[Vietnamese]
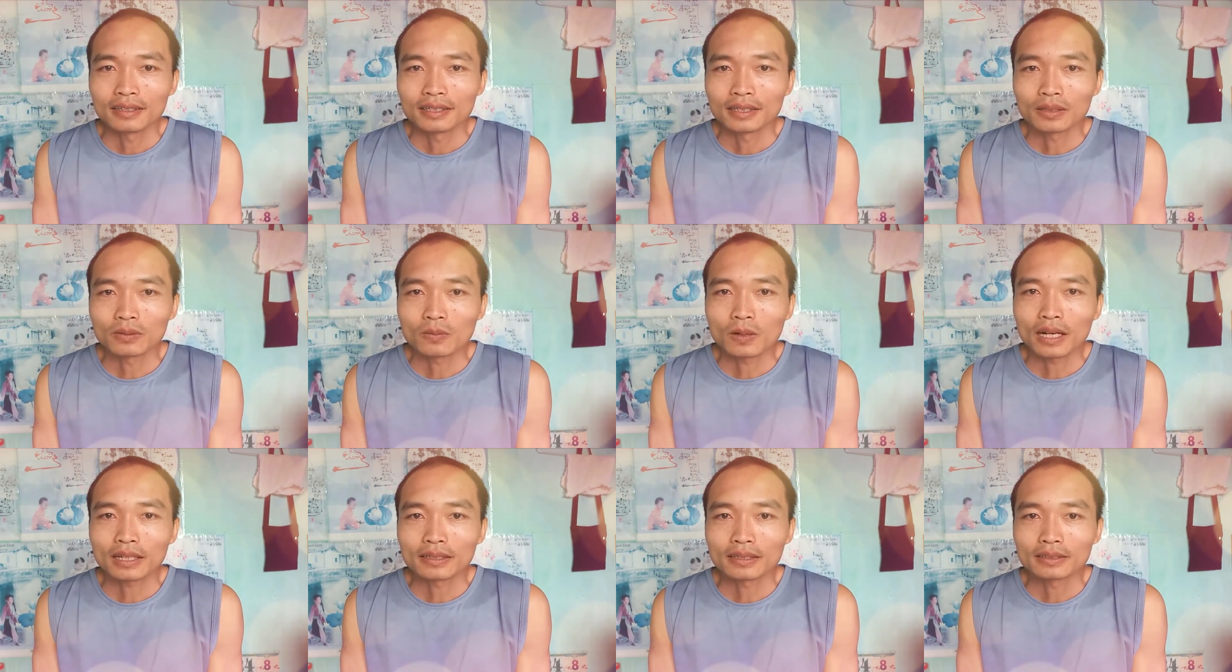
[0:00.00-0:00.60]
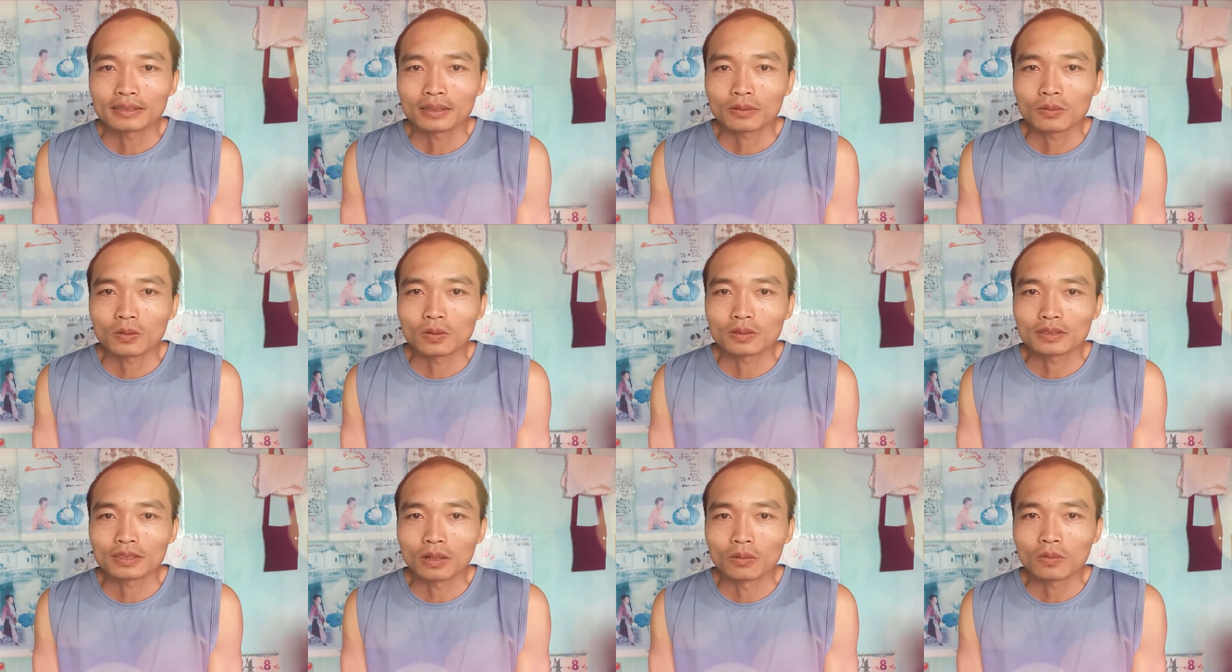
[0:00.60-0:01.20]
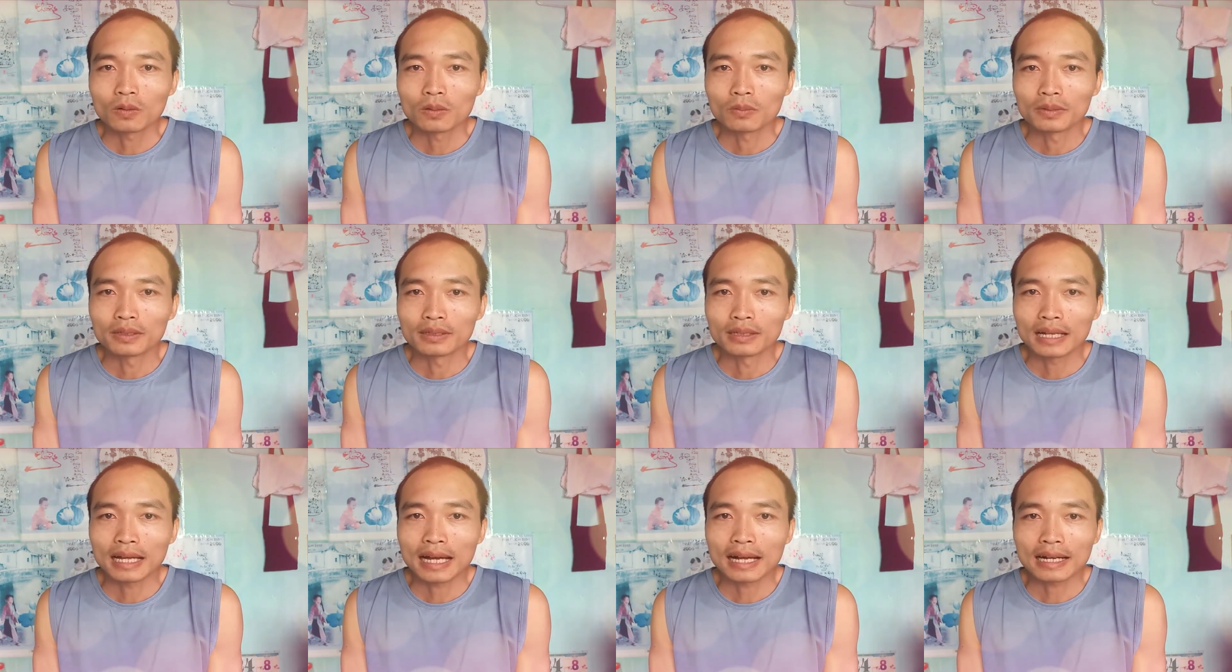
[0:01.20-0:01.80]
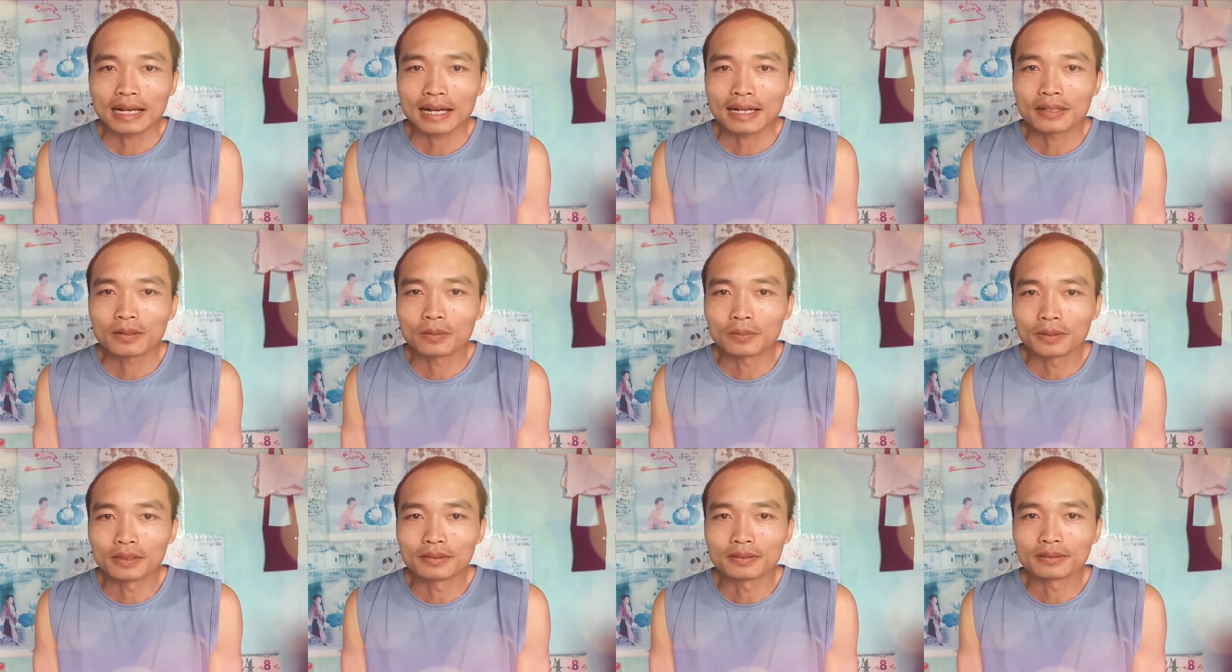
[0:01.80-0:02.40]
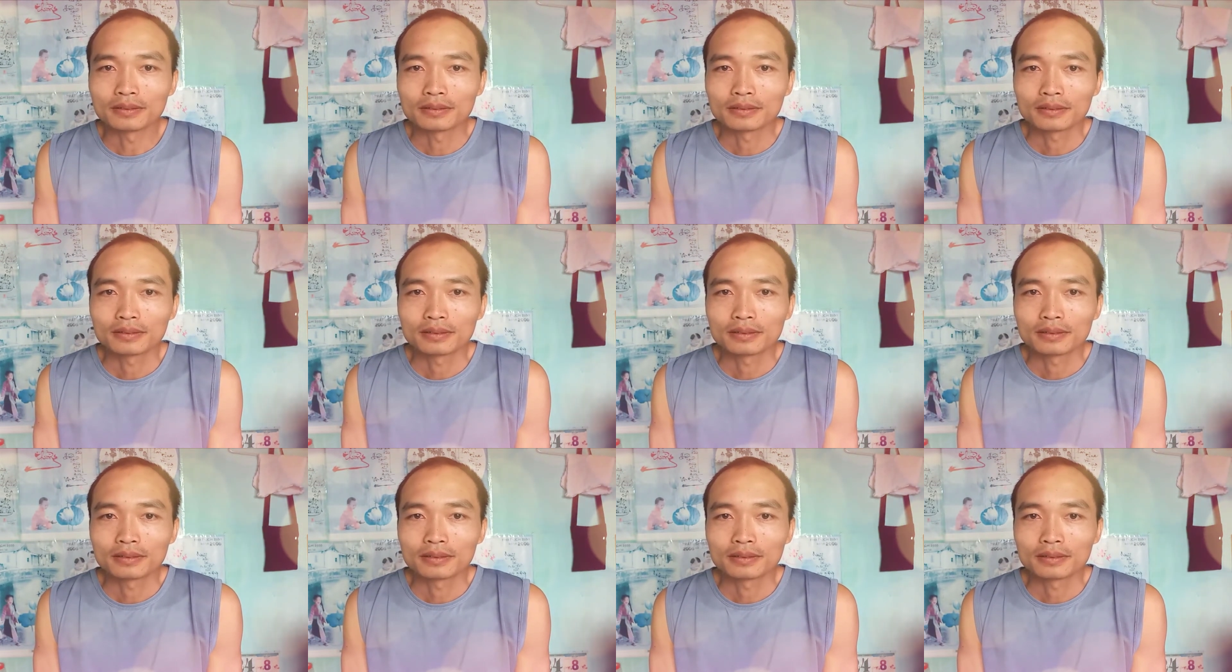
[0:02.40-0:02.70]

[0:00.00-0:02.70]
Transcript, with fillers: liên quan đến trong cuộc sống của mình, hàng ngày của mình.